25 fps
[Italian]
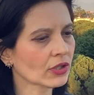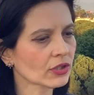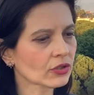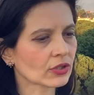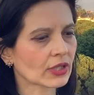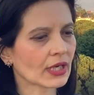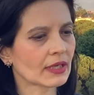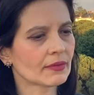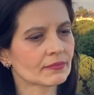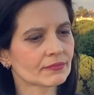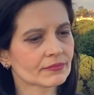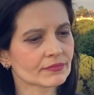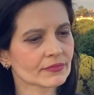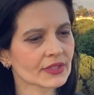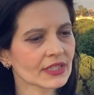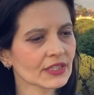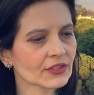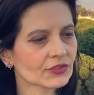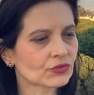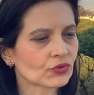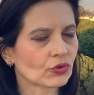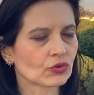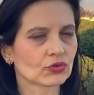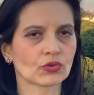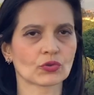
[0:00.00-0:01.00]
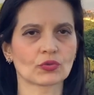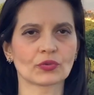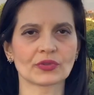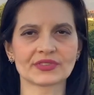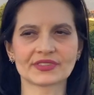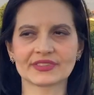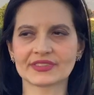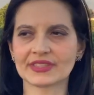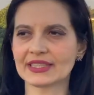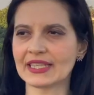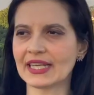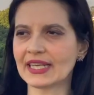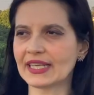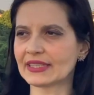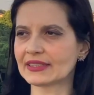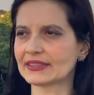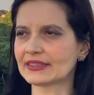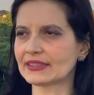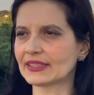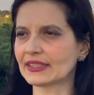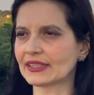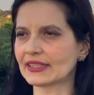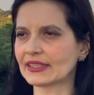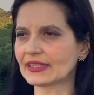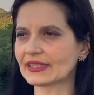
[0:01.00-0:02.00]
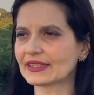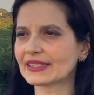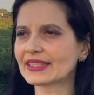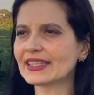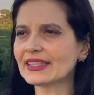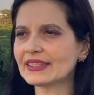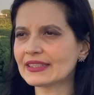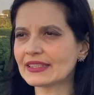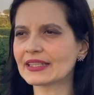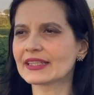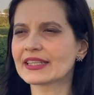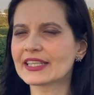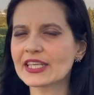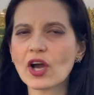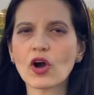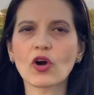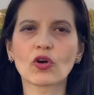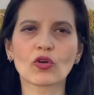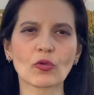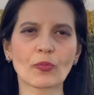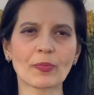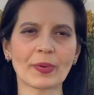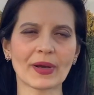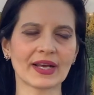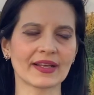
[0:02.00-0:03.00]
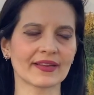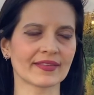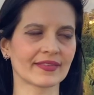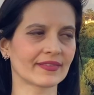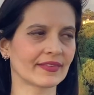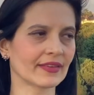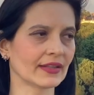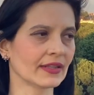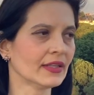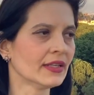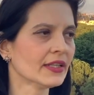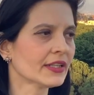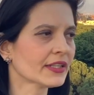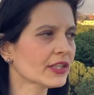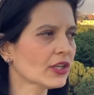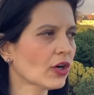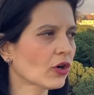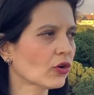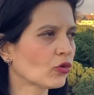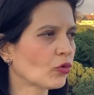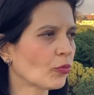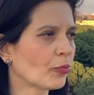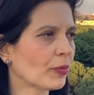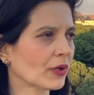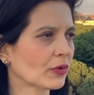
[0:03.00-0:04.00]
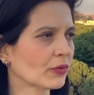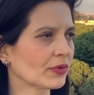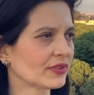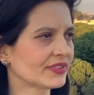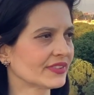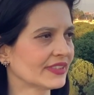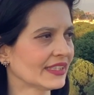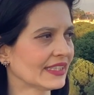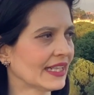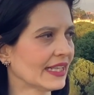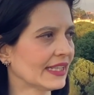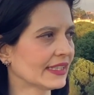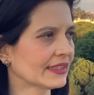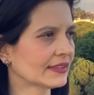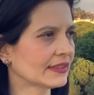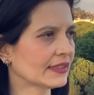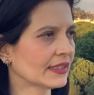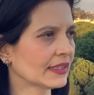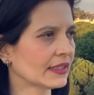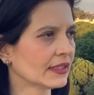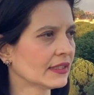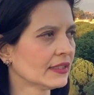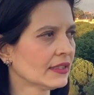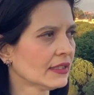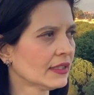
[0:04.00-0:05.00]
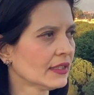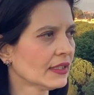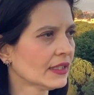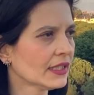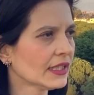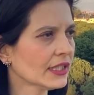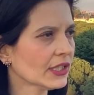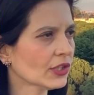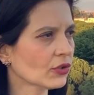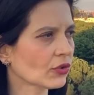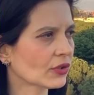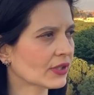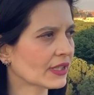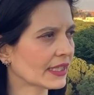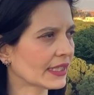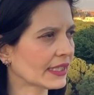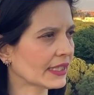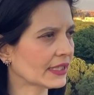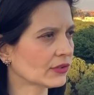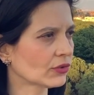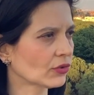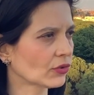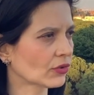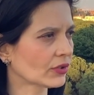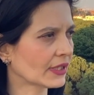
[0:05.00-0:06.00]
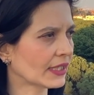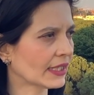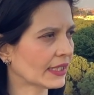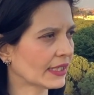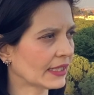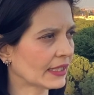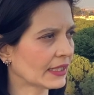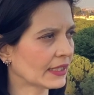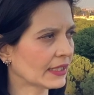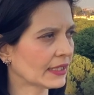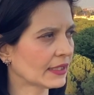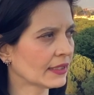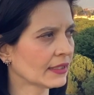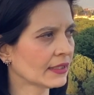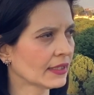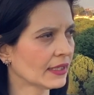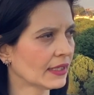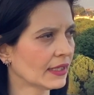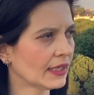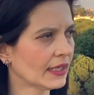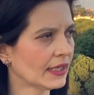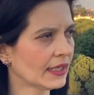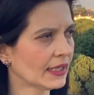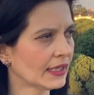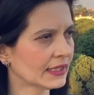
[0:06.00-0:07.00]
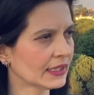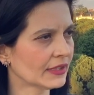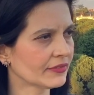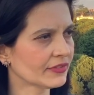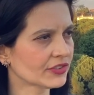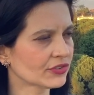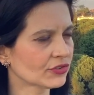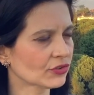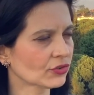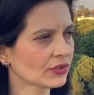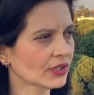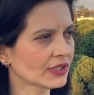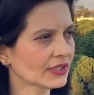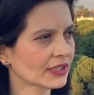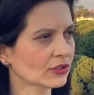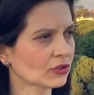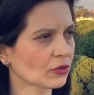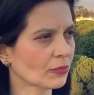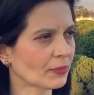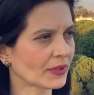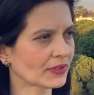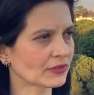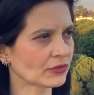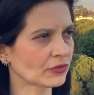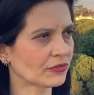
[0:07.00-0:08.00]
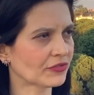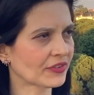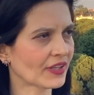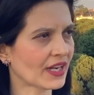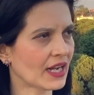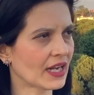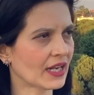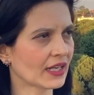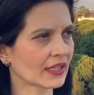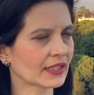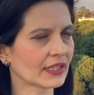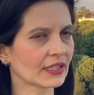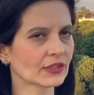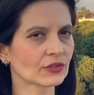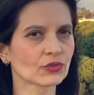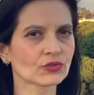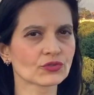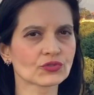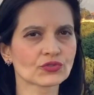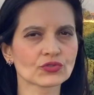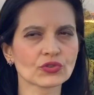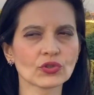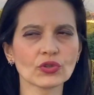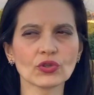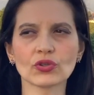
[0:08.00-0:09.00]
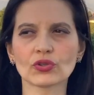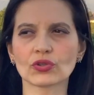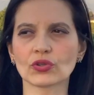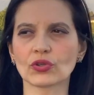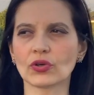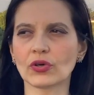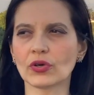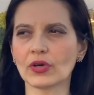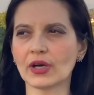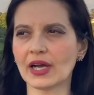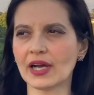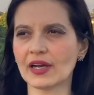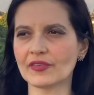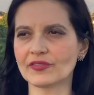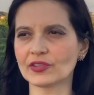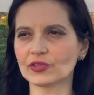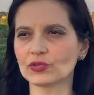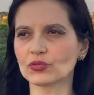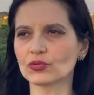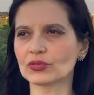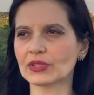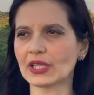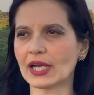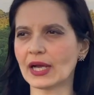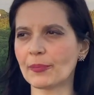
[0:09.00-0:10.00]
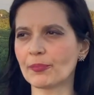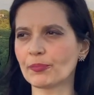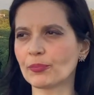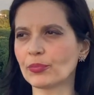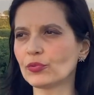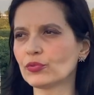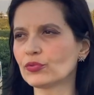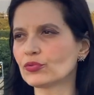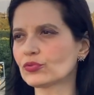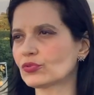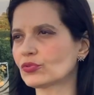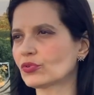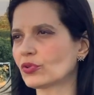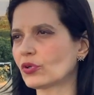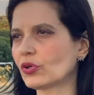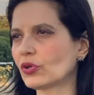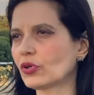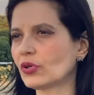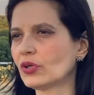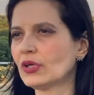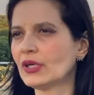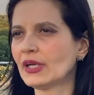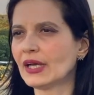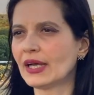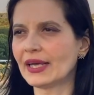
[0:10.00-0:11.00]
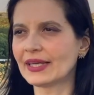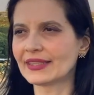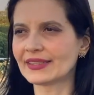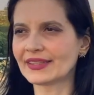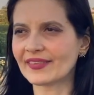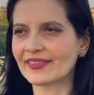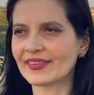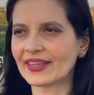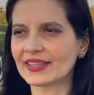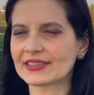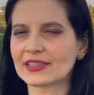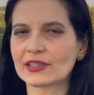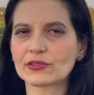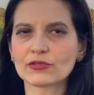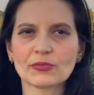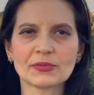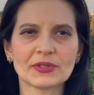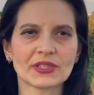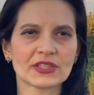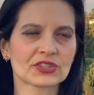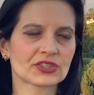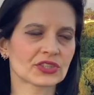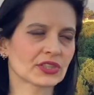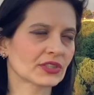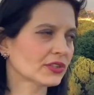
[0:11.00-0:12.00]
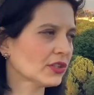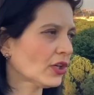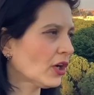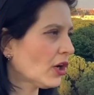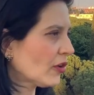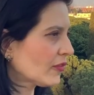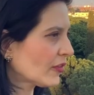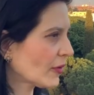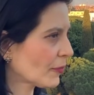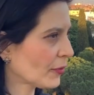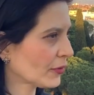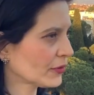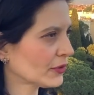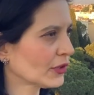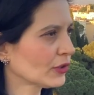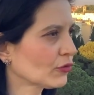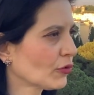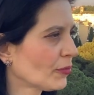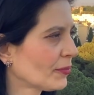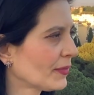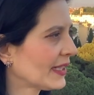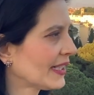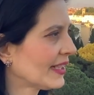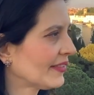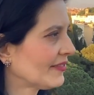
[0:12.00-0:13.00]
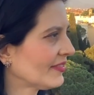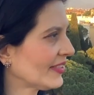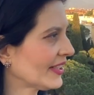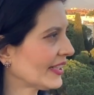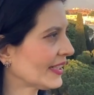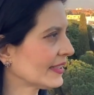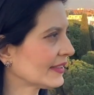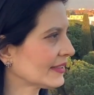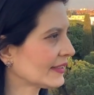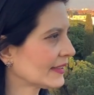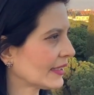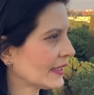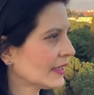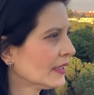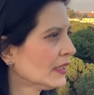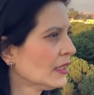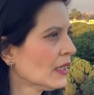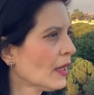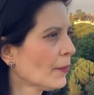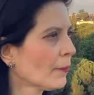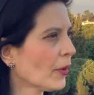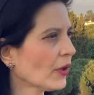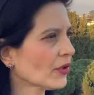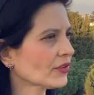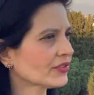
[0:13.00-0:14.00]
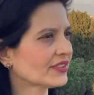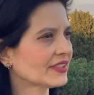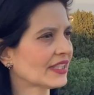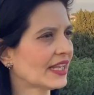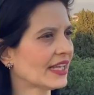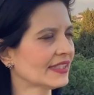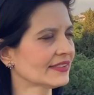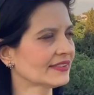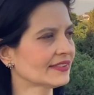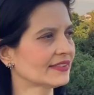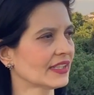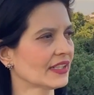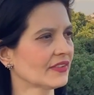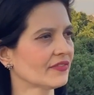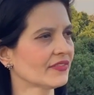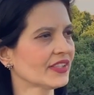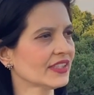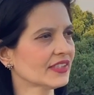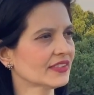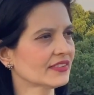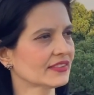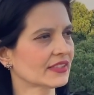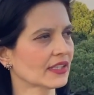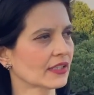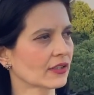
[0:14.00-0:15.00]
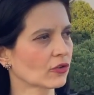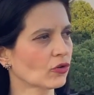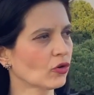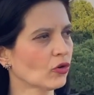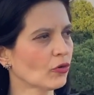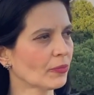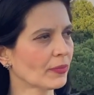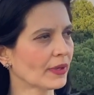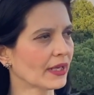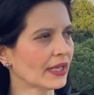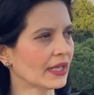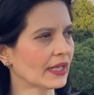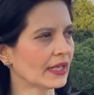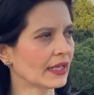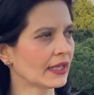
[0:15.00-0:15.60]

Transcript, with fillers: allora chi sono questi letti? Chi, chi occupa, anzi, chi occupa questi letti? Io credo che eh, la visione di Tommaso Franchi, non solo avvenuta appunto, iniziata nel 2019, poi nel 2020, possa essere vista come